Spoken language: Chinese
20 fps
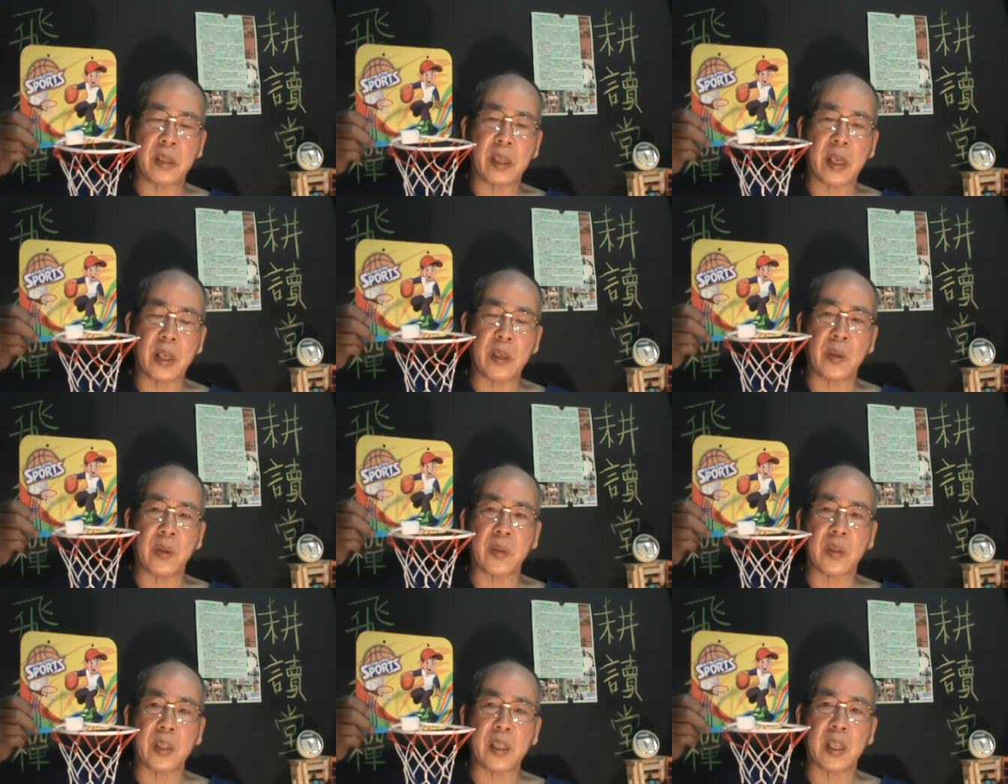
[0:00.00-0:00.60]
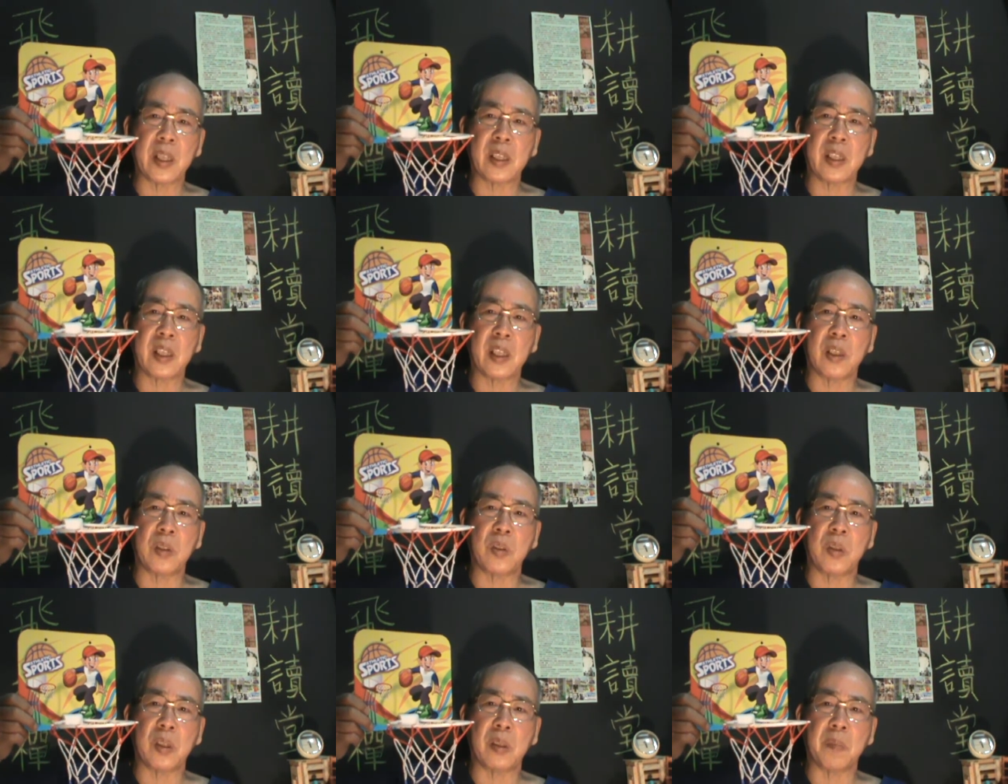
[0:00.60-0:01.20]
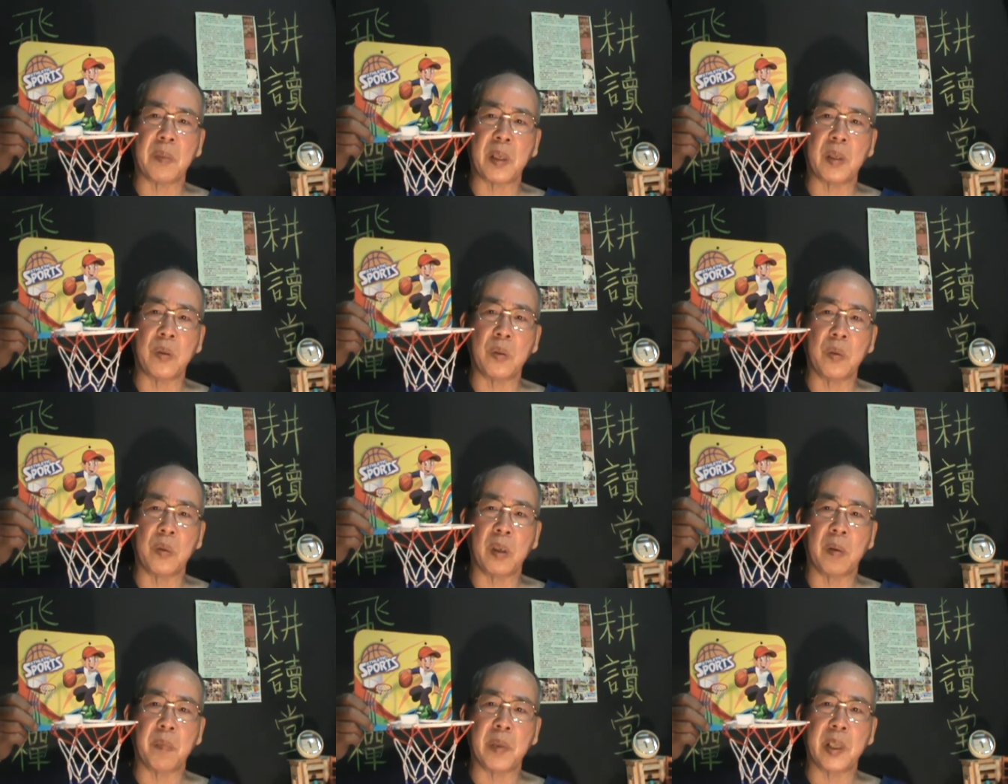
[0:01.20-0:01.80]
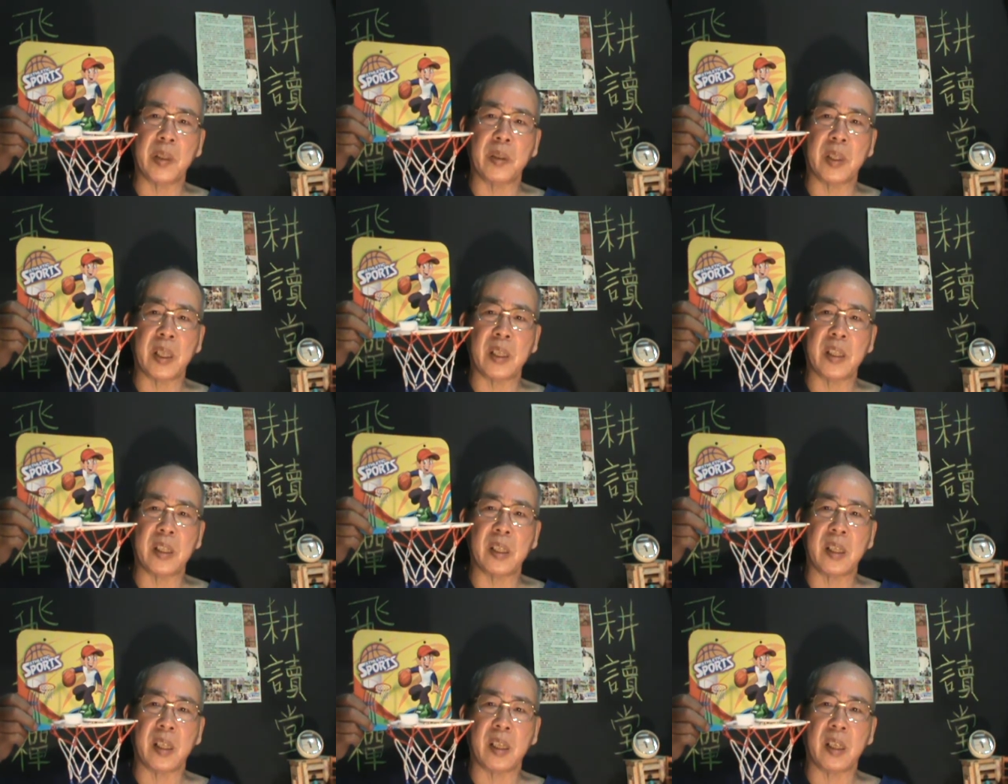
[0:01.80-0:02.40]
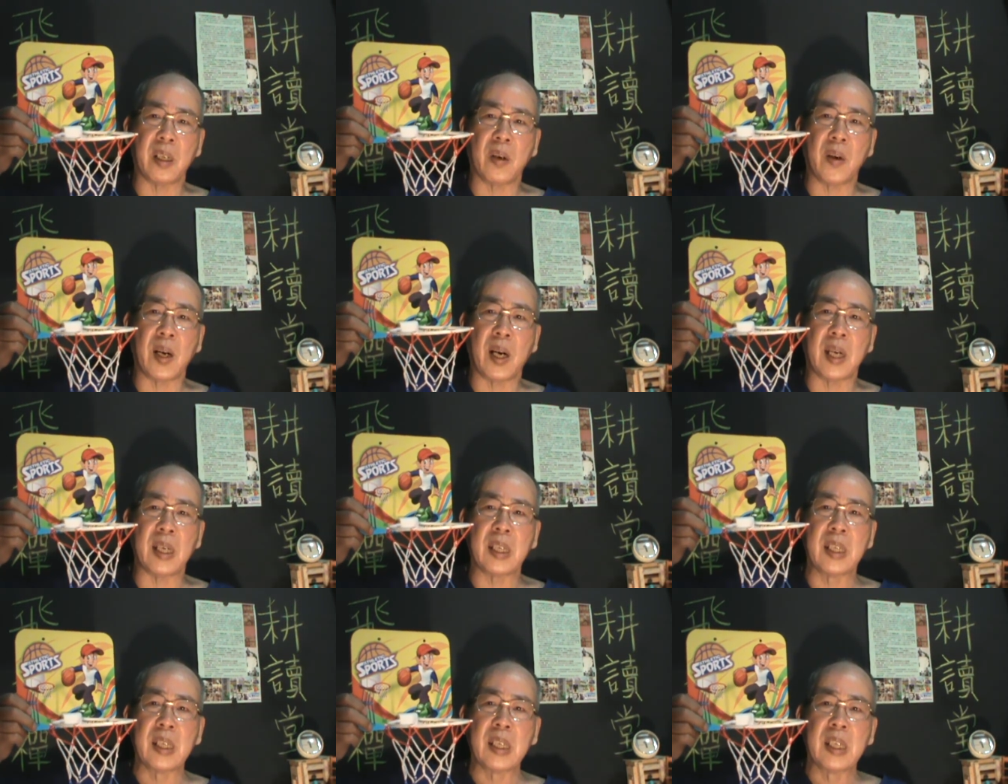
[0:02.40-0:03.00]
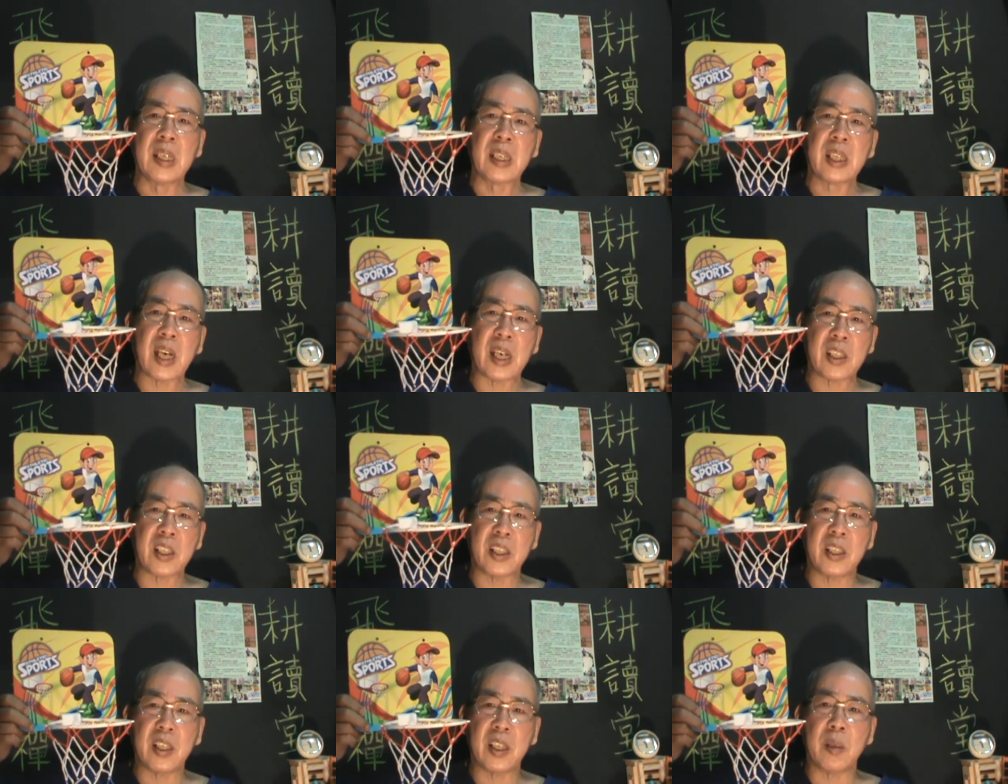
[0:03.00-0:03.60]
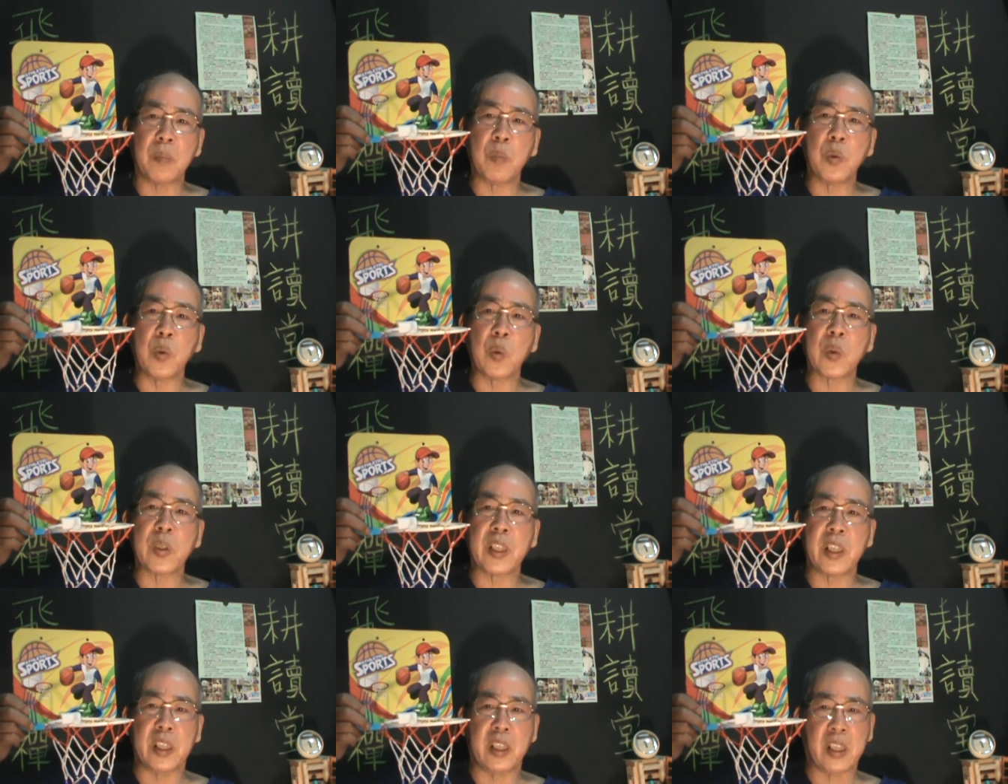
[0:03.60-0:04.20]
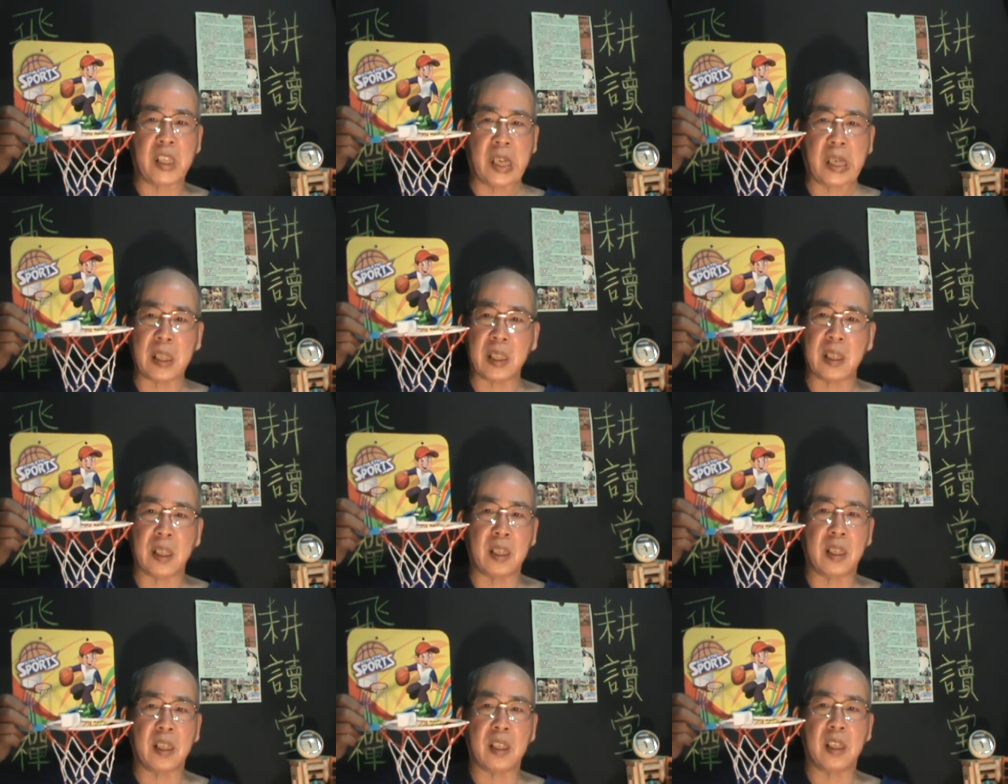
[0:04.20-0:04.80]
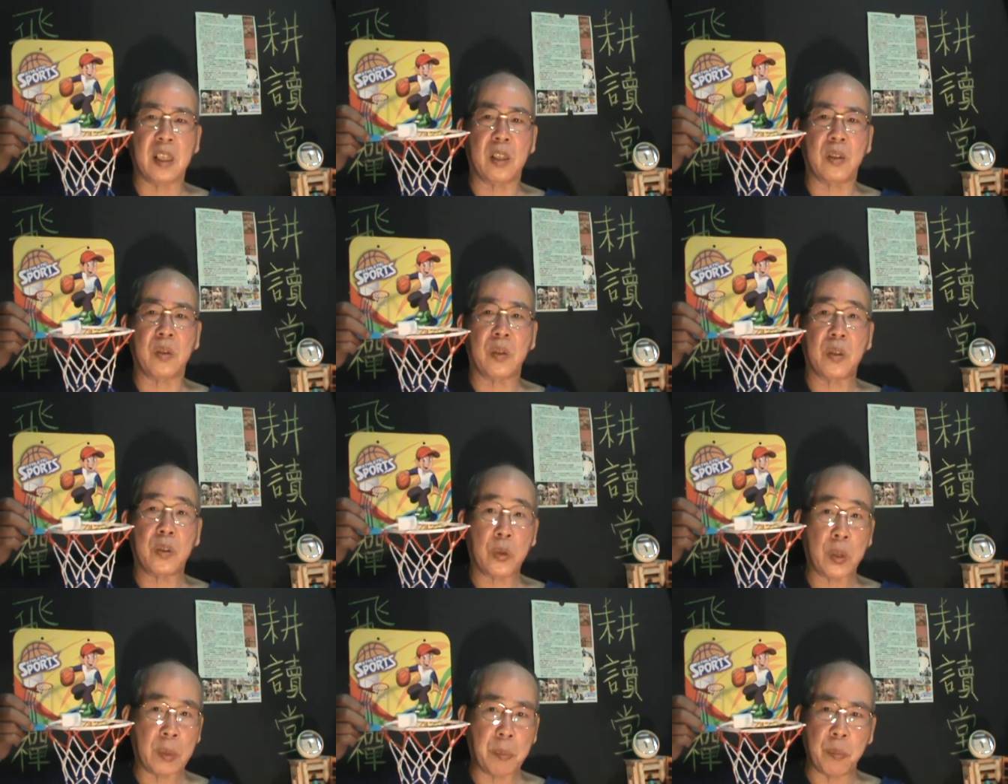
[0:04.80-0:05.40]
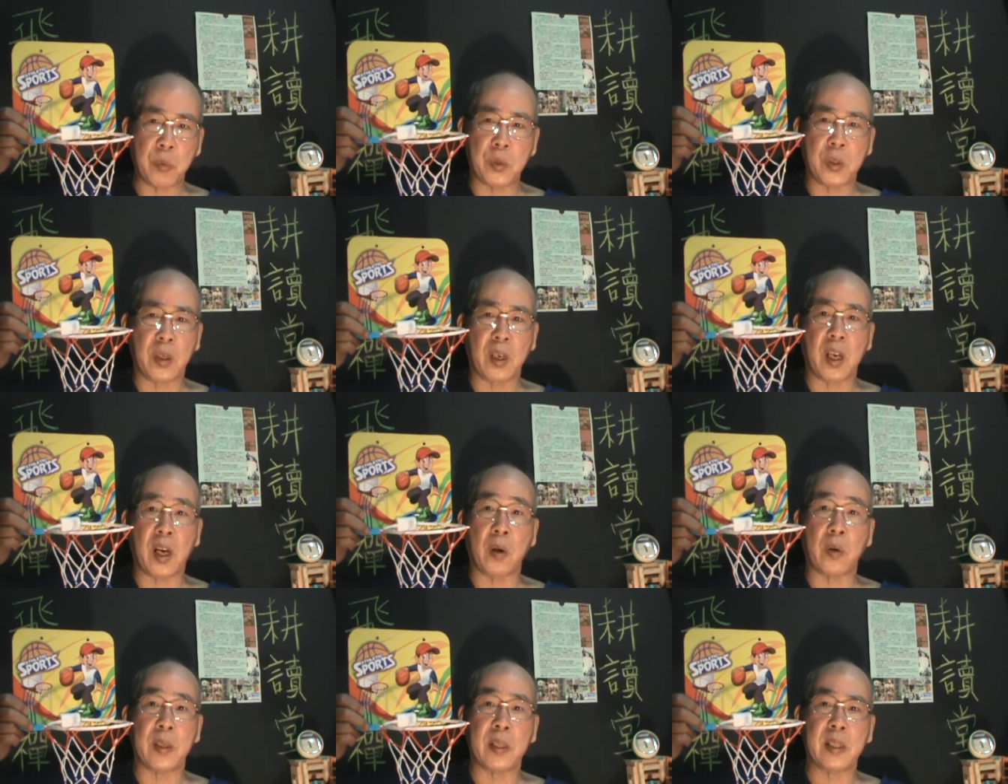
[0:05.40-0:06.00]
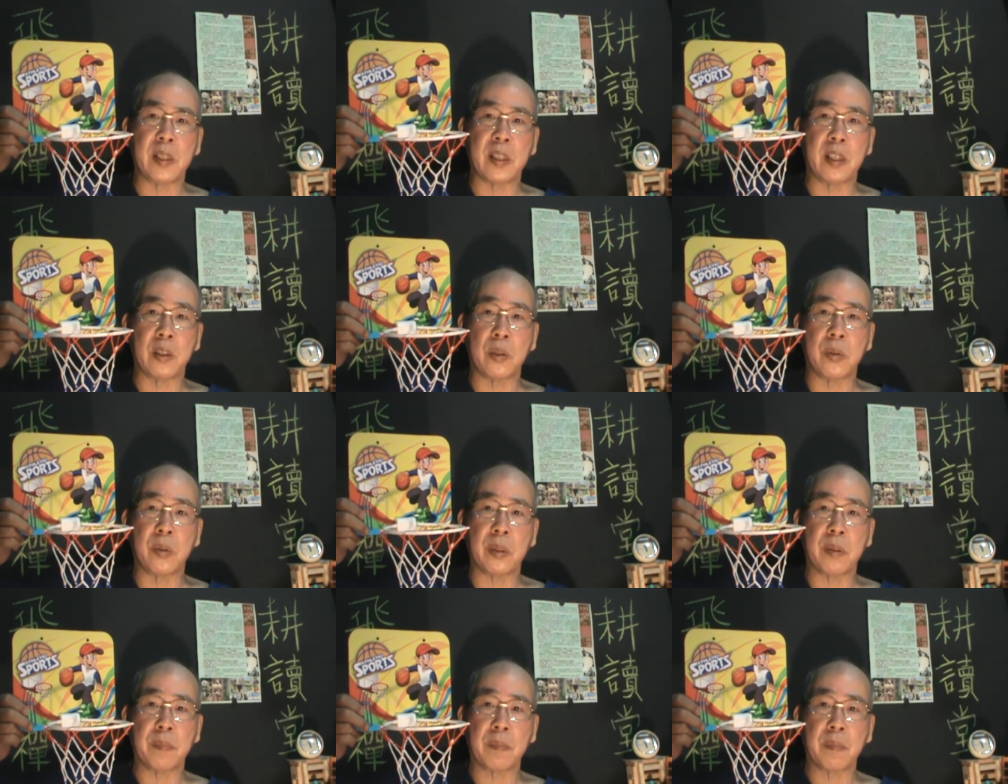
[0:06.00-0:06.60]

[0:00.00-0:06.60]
还有这个社区里面如果没有年轻人的话，它是一个暮气沉沉的社区，全部就老人社区。